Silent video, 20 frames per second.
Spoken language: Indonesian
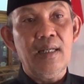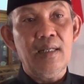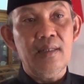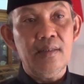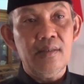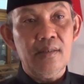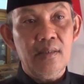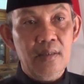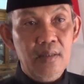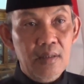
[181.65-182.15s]
kan
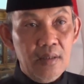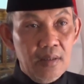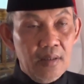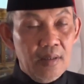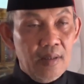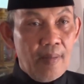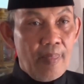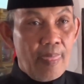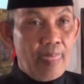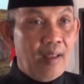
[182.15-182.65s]

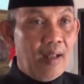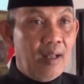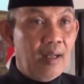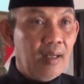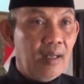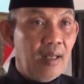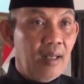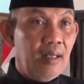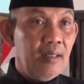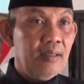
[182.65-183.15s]

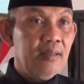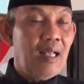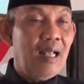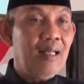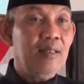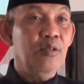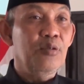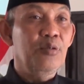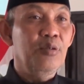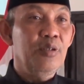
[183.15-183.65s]
tanggal
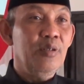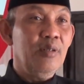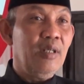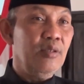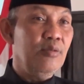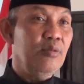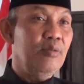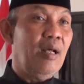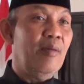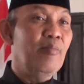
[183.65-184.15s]
1 itu kan
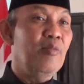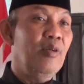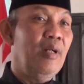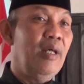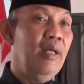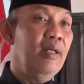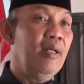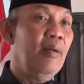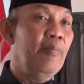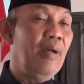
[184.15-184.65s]
sudah
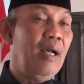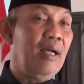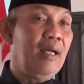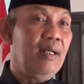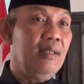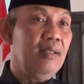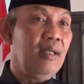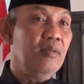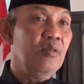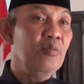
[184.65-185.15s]
mulai
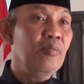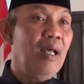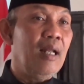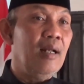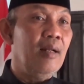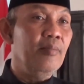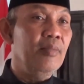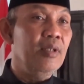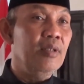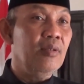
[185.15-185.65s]
kebakar, satu
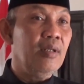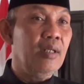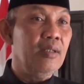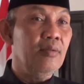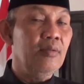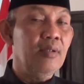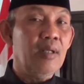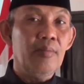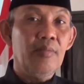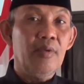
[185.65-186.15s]
malam itu kan
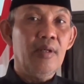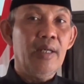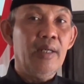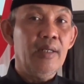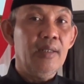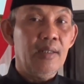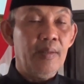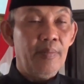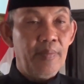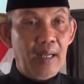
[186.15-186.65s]
sudah
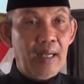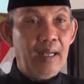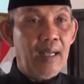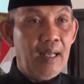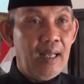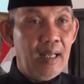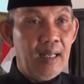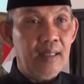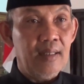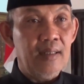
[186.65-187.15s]
mulai
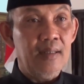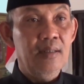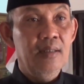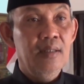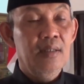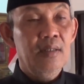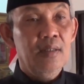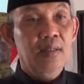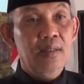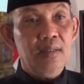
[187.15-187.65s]
kebakar.
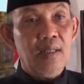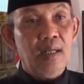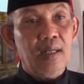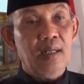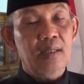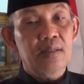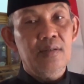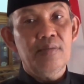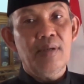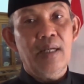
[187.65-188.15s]

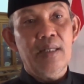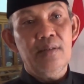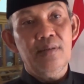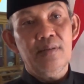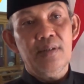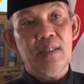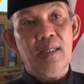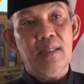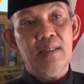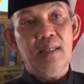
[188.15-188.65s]
Tanggal 2 itu
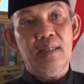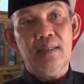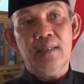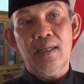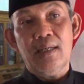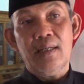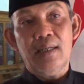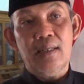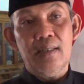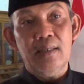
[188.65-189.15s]
kita
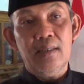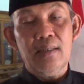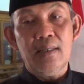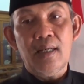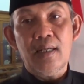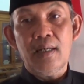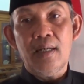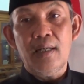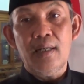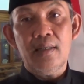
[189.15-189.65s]
nyatakan
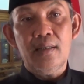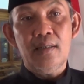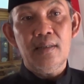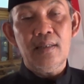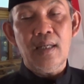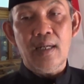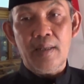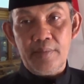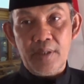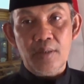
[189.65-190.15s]
tanggap
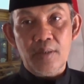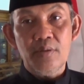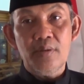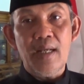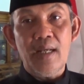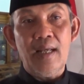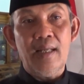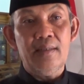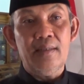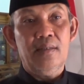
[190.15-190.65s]
tanggap
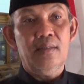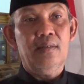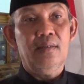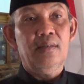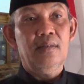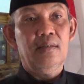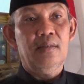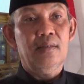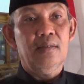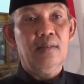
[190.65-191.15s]
darurat
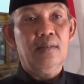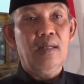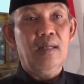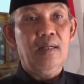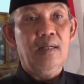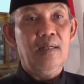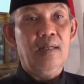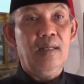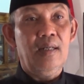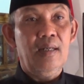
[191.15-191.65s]
hmm.
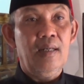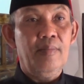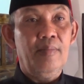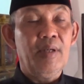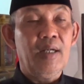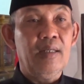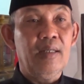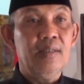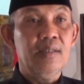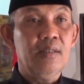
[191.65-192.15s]
karena
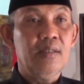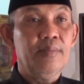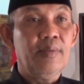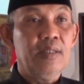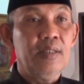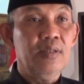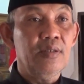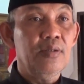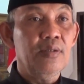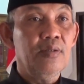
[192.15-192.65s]

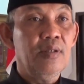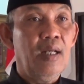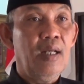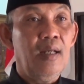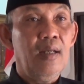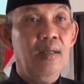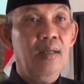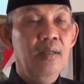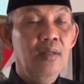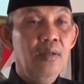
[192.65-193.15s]
mengantisipasi
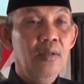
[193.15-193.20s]
juga